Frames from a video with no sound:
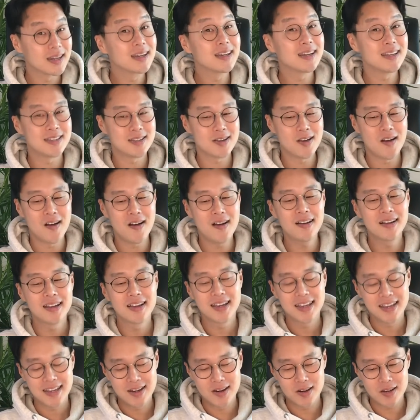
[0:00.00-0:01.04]
그죠?
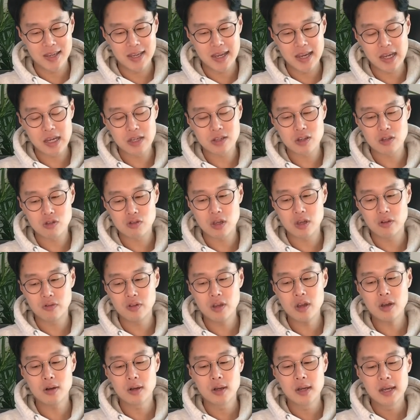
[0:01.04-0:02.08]
이렇게 이야기하실 수
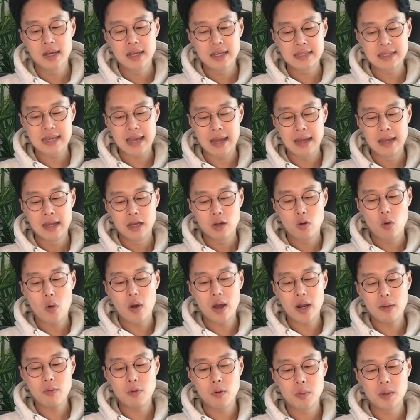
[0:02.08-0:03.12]
있고요. 자, 그
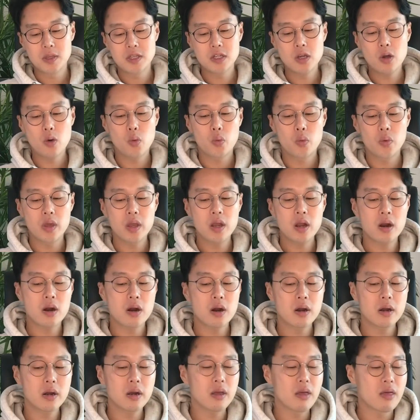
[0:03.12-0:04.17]
아래 보면요. We
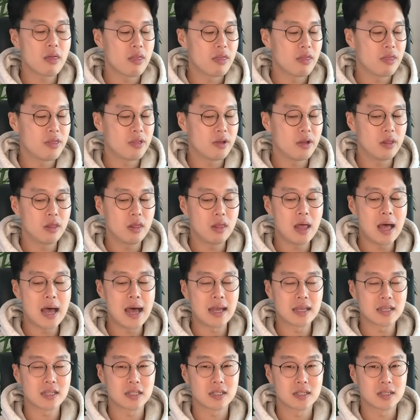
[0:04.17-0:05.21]
are the
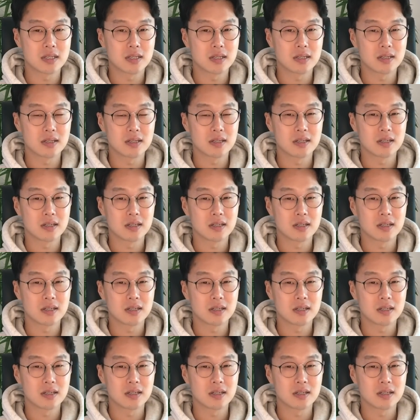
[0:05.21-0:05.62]
last.